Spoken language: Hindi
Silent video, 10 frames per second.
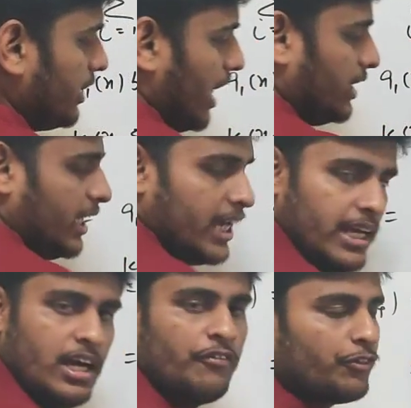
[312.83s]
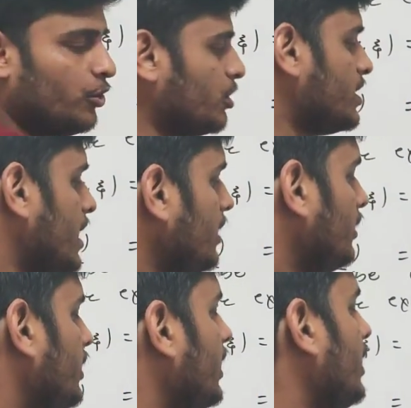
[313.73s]
क्या ये है ऑफकोर्स है
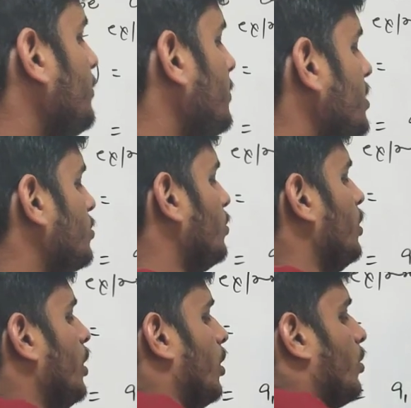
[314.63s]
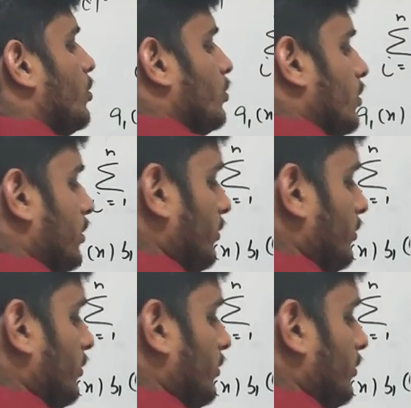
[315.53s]
ठीक है या फिर मैं इसको रू